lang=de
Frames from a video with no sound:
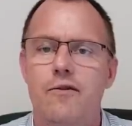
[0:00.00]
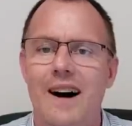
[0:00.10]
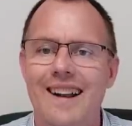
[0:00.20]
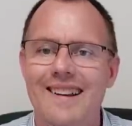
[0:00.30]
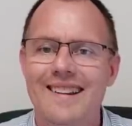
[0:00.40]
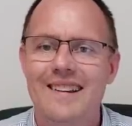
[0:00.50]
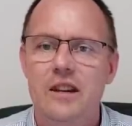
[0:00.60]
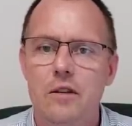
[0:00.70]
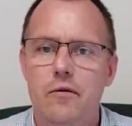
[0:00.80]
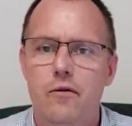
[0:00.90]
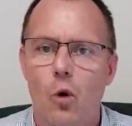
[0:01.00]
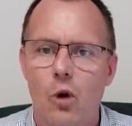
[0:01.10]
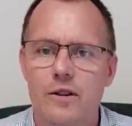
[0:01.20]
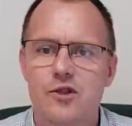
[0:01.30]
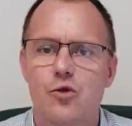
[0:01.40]
fallen die
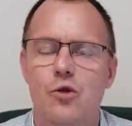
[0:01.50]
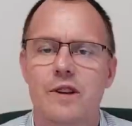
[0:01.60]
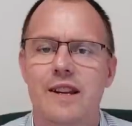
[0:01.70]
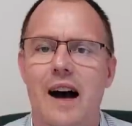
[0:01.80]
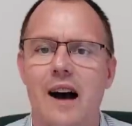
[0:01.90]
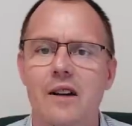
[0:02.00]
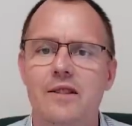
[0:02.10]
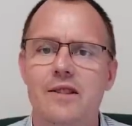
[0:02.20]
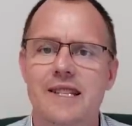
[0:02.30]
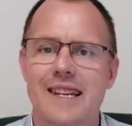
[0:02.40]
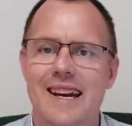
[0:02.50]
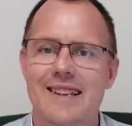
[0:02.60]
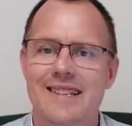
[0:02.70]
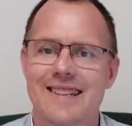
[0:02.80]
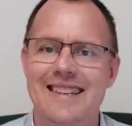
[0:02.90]
vorgezogenen
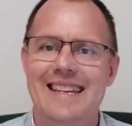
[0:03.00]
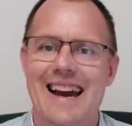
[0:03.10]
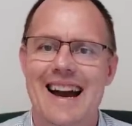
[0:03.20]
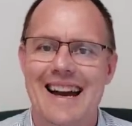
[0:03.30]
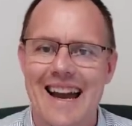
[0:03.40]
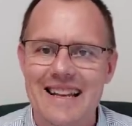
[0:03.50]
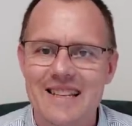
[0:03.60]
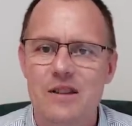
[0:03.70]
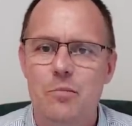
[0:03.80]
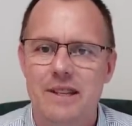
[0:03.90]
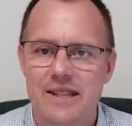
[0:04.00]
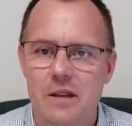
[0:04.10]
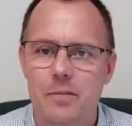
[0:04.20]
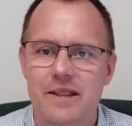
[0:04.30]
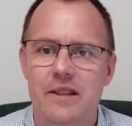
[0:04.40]
Altersrenten der Rente mit
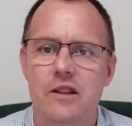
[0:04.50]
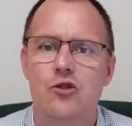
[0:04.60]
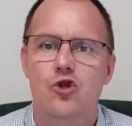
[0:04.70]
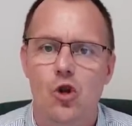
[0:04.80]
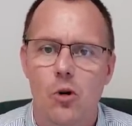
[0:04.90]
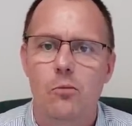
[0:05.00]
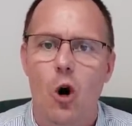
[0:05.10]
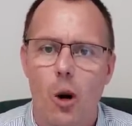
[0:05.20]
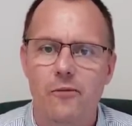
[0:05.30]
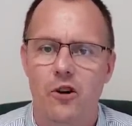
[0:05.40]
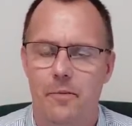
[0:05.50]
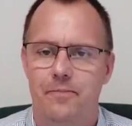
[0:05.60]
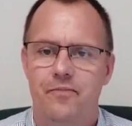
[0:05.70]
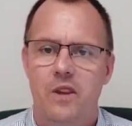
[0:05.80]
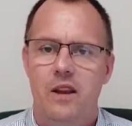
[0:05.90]
70 zum Opfer.
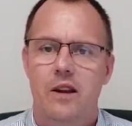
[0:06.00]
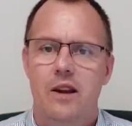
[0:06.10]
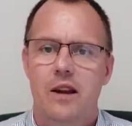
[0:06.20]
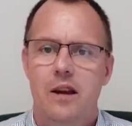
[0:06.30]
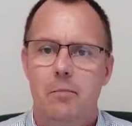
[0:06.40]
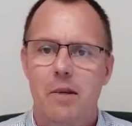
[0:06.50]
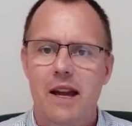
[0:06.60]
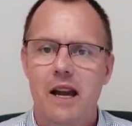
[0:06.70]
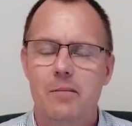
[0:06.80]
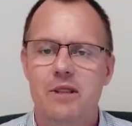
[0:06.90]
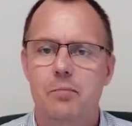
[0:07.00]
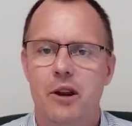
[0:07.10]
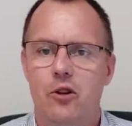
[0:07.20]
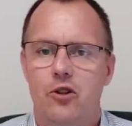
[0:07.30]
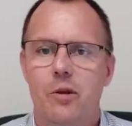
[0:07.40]
Mein Name ist
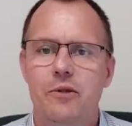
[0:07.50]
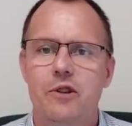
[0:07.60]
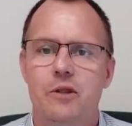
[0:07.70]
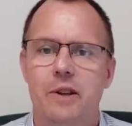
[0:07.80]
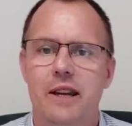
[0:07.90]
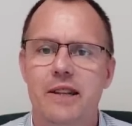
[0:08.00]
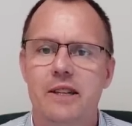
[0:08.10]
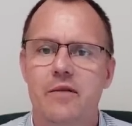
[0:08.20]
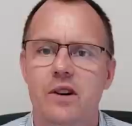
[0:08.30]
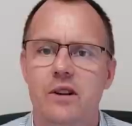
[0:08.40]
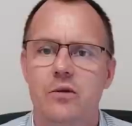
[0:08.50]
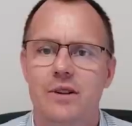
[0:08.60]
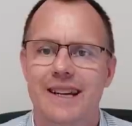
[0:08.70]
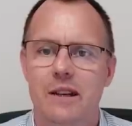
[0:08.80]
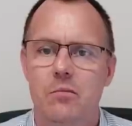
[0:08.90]
Peter Knöppel, ich bin Rechtsanwalt
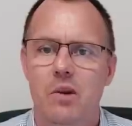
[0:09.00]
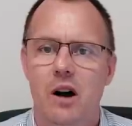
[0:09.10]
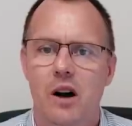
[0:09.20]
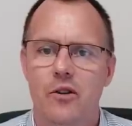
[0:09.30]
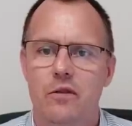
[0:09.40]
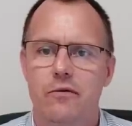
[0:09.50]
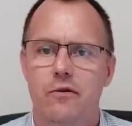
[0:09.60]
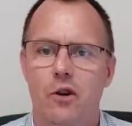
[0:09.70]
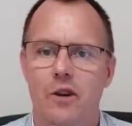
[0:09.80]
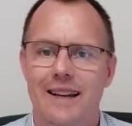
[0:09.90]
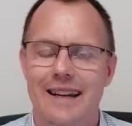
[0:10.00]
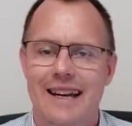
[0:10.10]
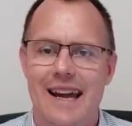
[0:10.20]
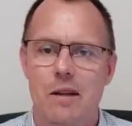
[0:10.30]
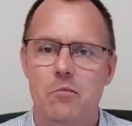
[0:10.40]
und Rentenberater von
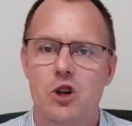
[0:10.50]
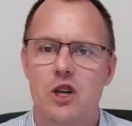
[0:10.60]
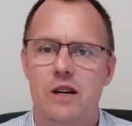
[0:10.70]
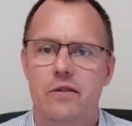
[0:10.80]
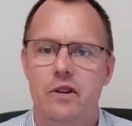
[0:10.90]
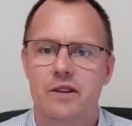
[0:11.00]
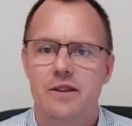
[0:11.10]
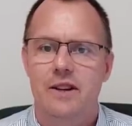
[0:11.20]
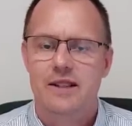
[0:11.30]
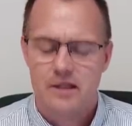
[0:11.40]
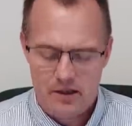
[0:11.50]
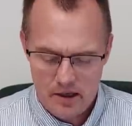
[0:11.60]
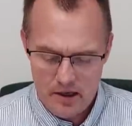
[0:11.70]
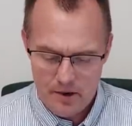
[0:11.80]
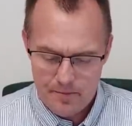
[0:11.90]

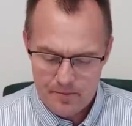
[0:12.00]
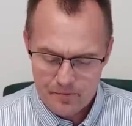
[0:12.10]
Rentenbescheid24.de.